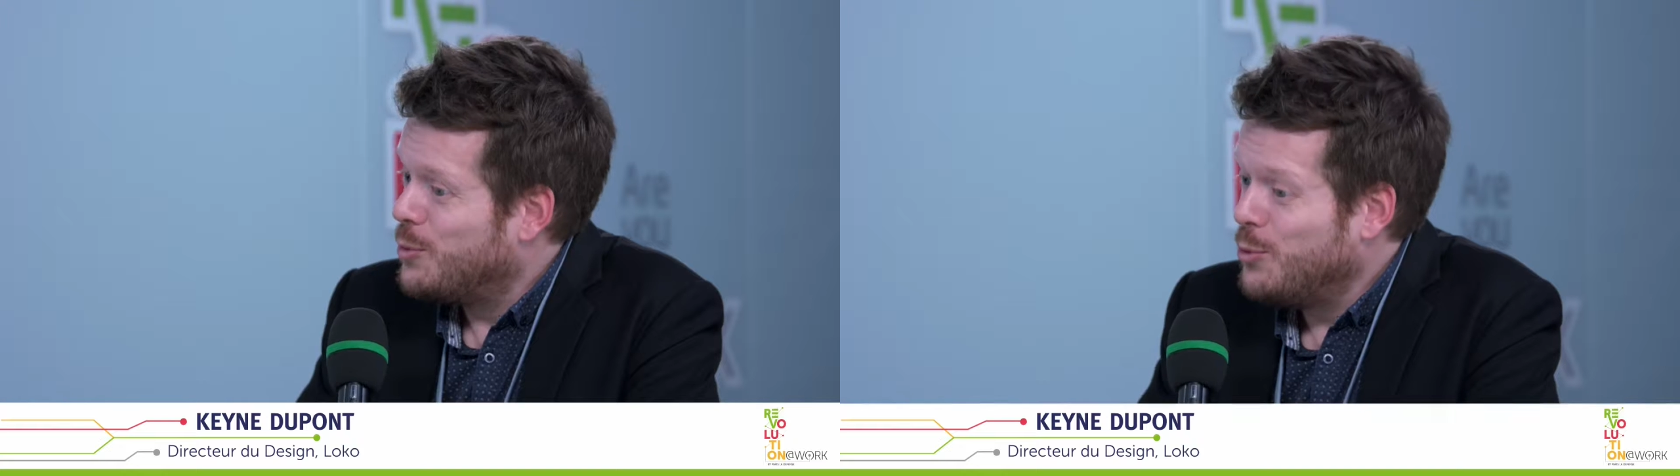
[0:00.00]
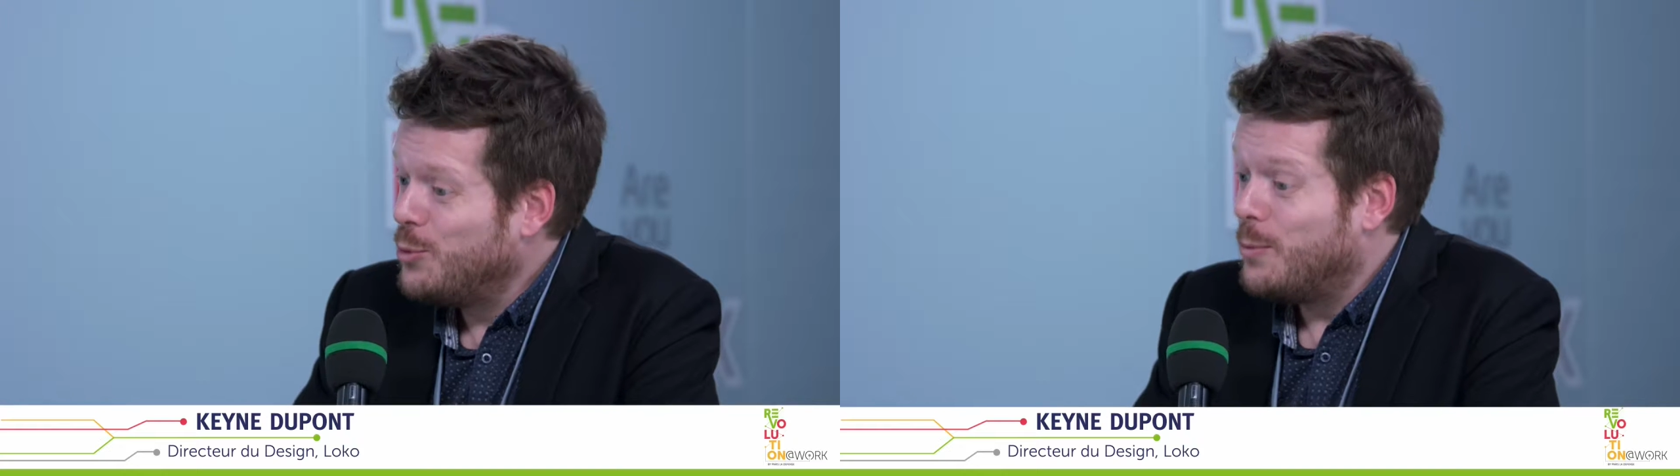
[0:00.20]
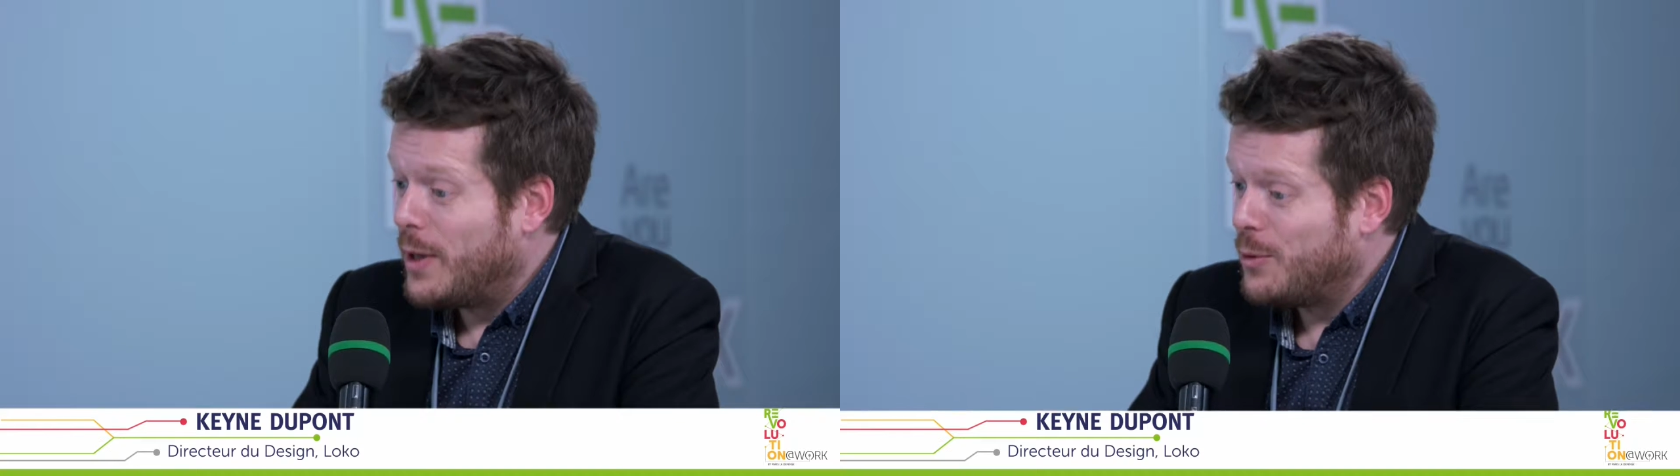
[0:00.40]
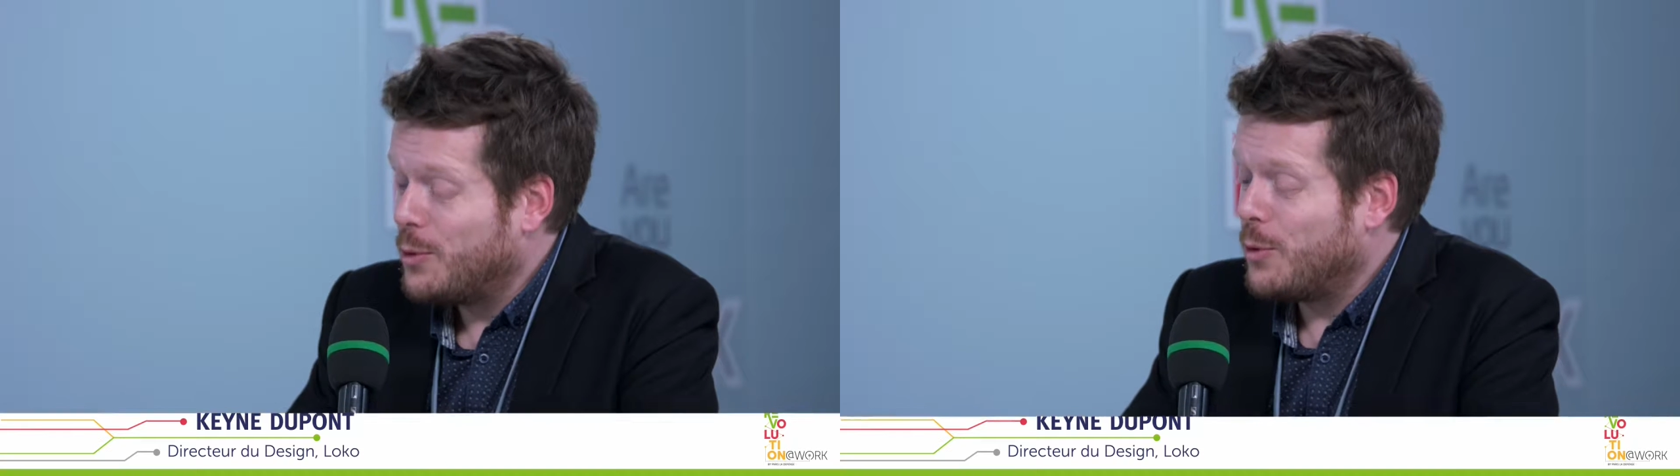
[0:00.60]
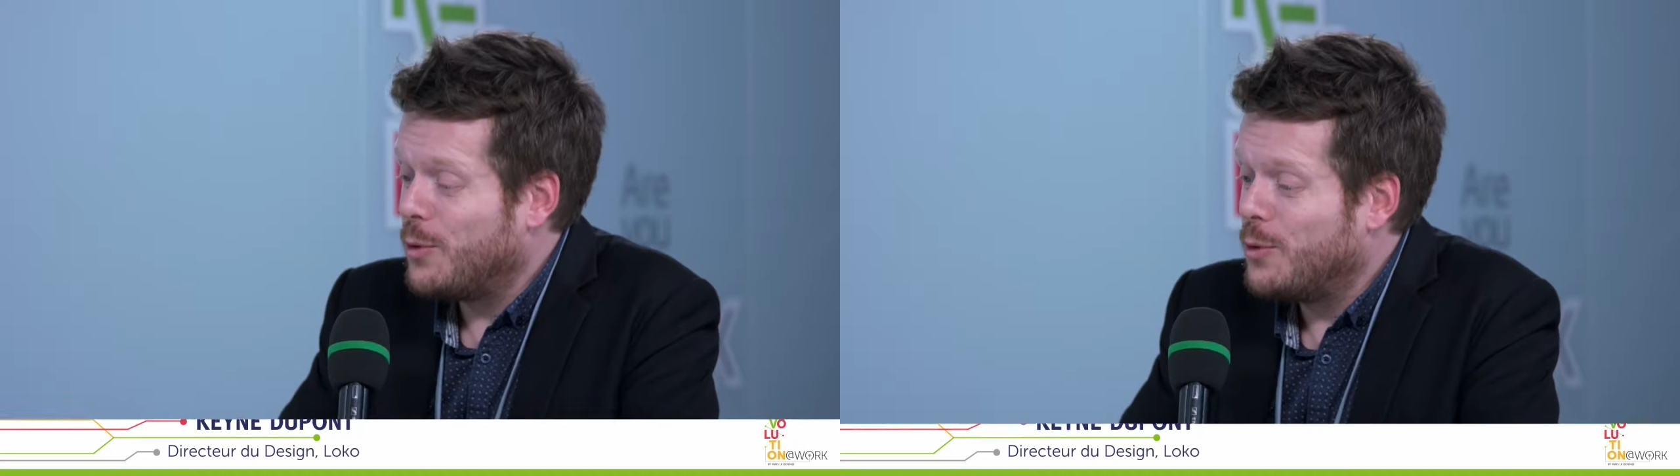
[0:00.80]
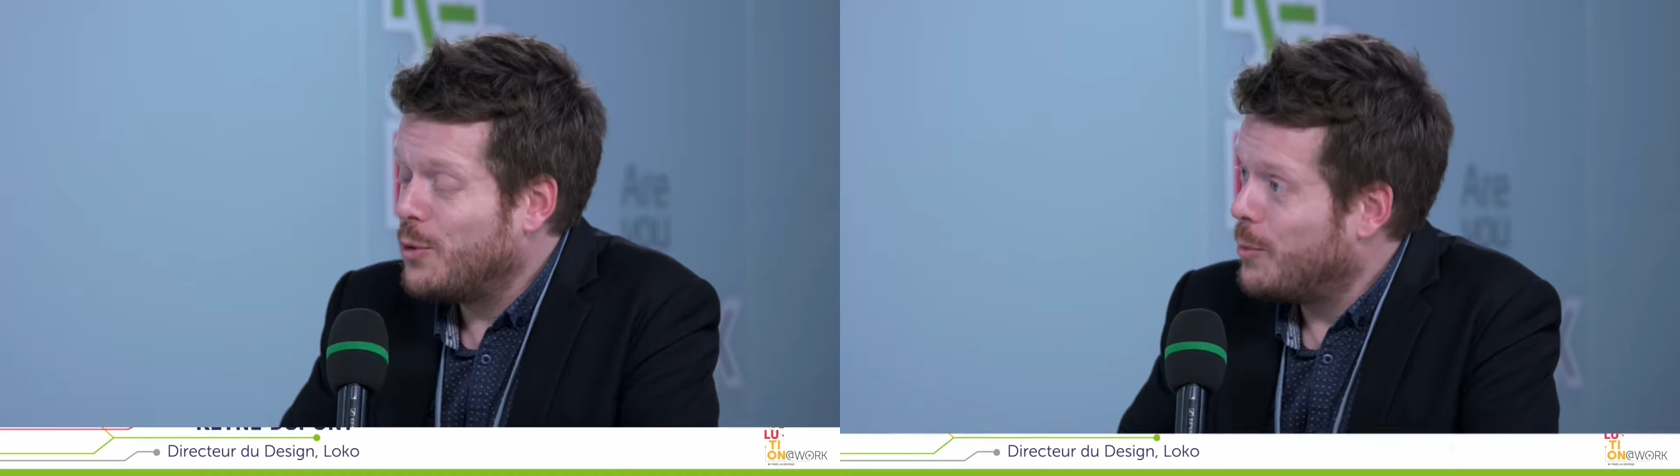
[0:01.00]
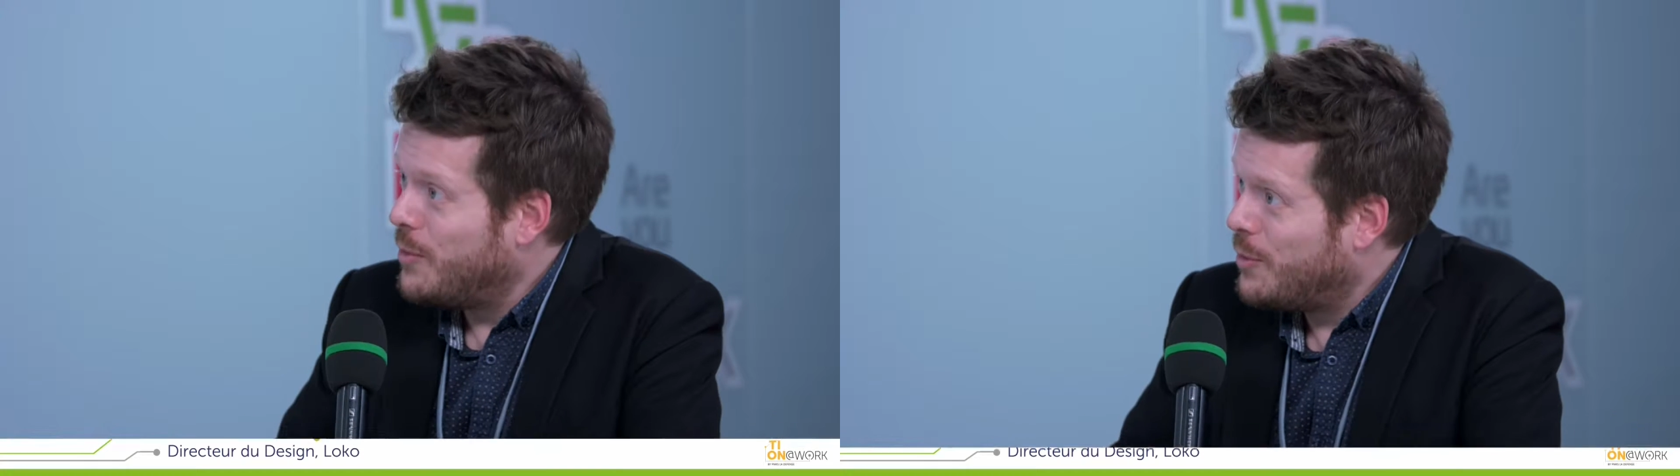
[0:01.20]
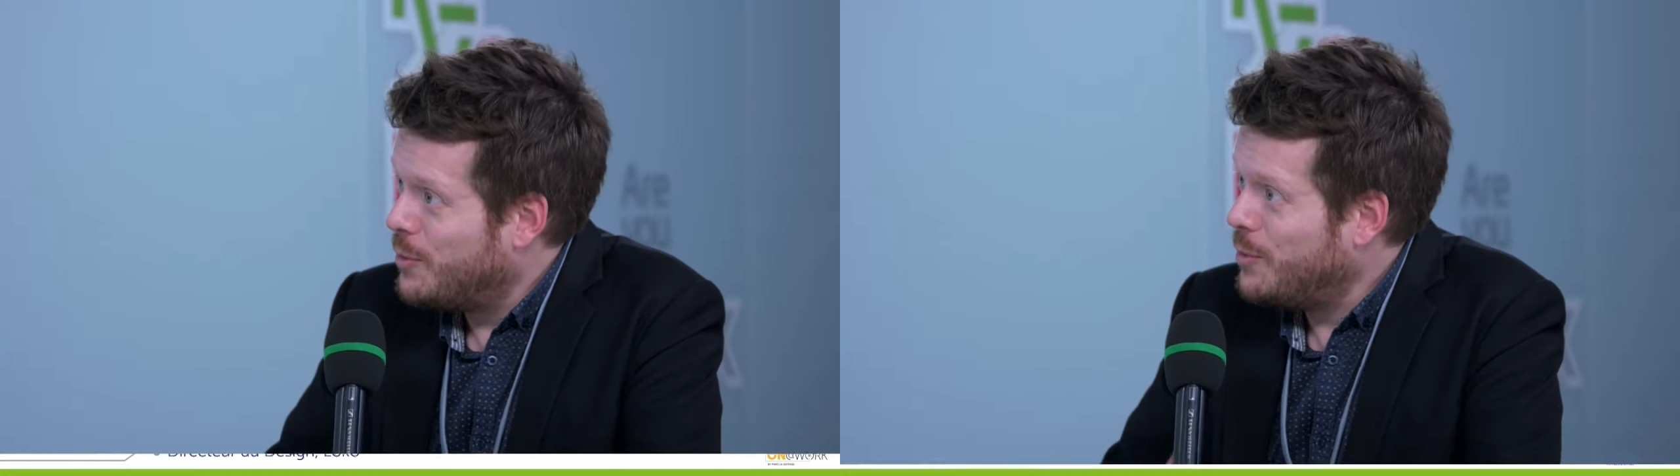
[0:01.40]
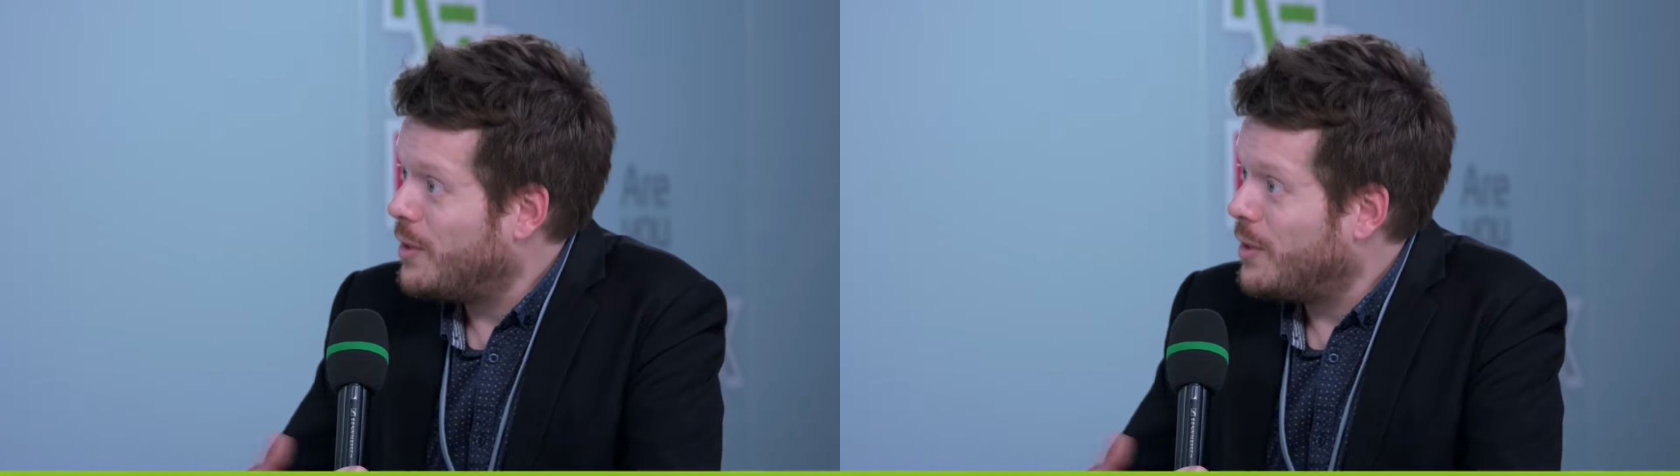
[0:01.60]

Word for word: nous, bah, notre, notre mission